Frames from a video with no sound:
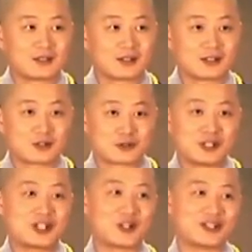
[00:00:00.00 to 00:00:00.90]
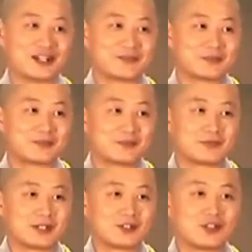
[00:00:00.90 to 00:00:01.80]
可是谁晓得，
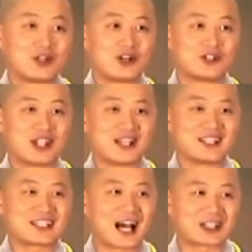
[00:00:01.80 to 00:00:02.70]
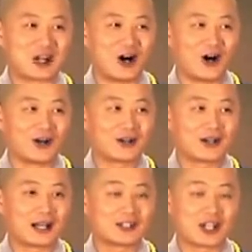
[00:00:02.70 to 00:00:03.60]
第二天一大
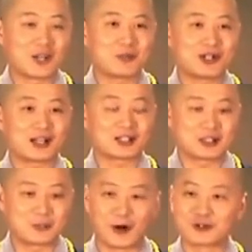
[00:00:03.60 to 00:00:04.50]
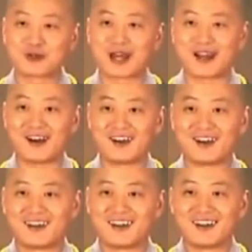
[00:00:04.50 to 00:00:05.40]
早天不亮他就跑出来了，
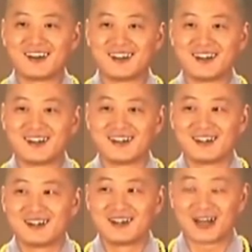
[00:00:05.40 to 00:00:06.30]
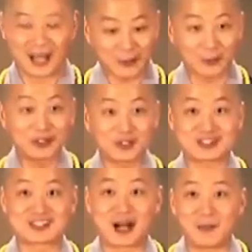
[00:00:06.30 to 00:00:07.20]
还回到
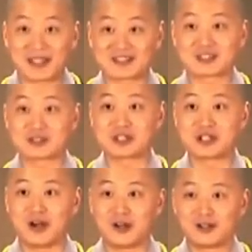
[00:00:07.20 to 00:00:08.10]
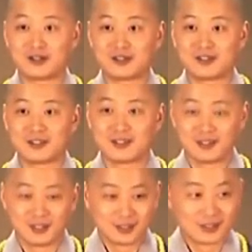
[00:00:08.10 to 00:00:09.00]
这个长板凳上睡觉。
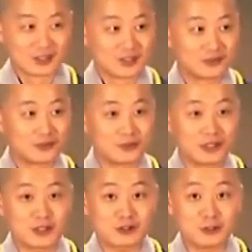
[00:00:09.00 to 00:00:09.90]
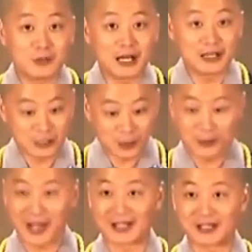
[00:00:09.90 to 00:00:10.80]
富翁一出门
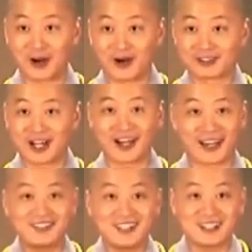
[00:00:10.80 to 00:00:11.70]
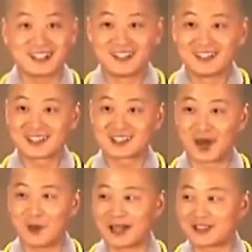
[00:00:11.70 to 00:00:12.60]
又看到他还在那个
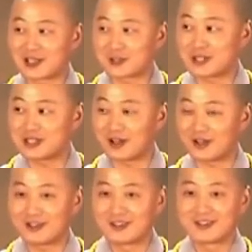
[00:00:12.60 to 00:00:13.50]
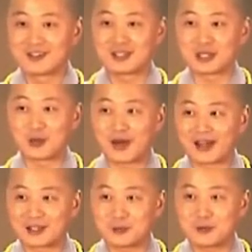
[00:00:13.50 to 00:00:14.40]
长板凳上睡觉。奇
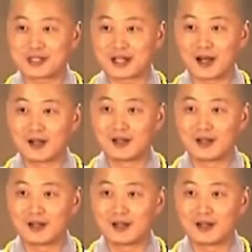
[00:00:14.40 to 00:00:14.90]
怪啊，就问他，